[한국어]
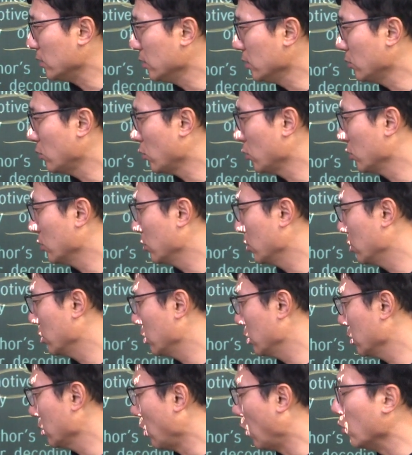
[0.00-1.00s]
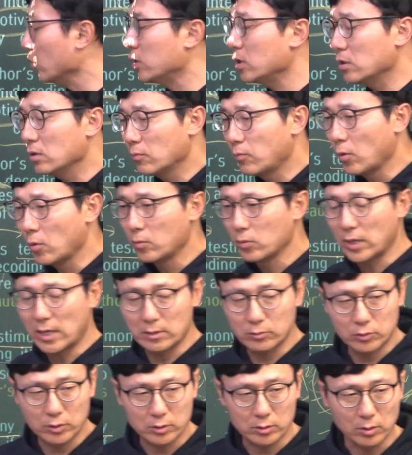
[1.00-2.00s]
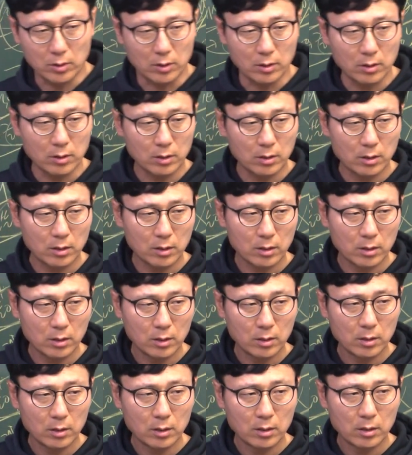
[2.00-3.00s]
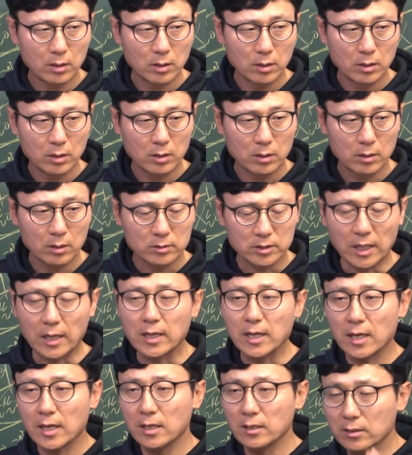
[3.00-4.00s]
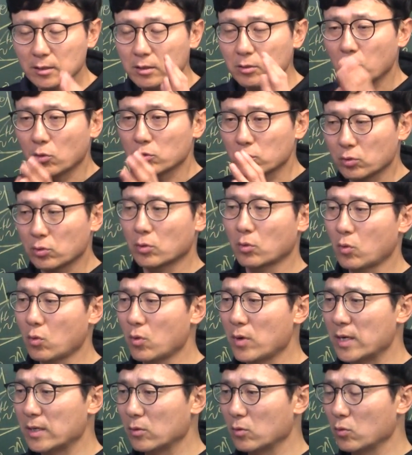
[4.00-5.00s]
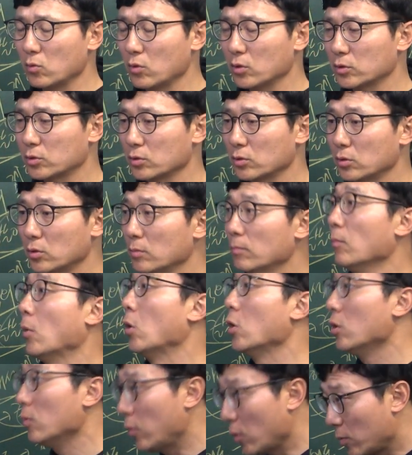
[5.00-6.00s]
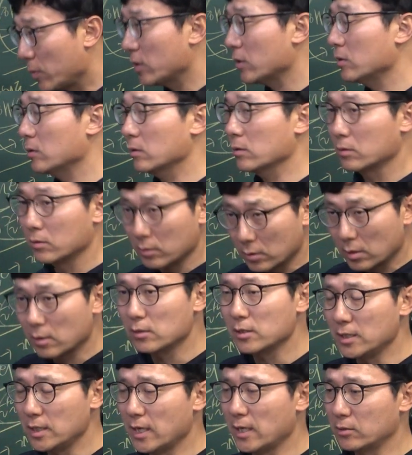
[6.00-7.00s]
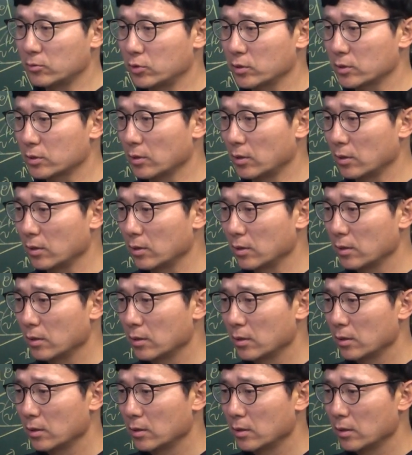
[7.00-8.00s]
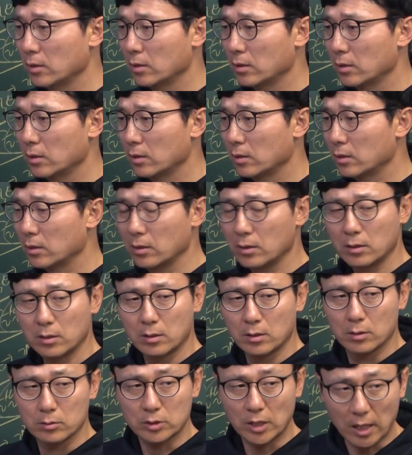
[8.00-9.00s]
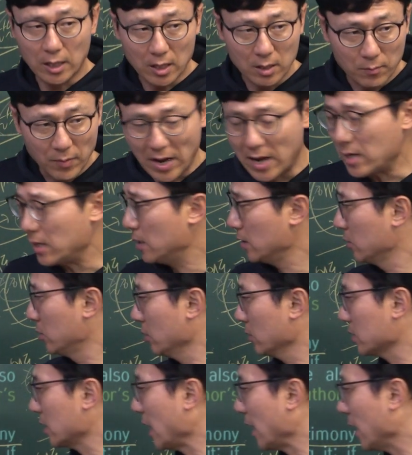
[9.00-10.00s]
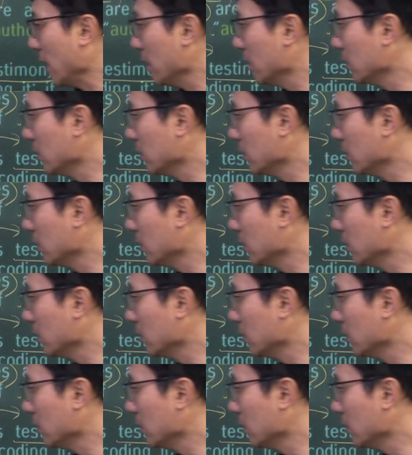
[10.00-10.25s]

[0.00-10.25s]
의도는 어디를 보면 알 수 있어? 작가가 의도적으로 꼬아놓은 것은 뭘 보면은 그걸 이해할 수 있어? 작가의 말, 즉 작가의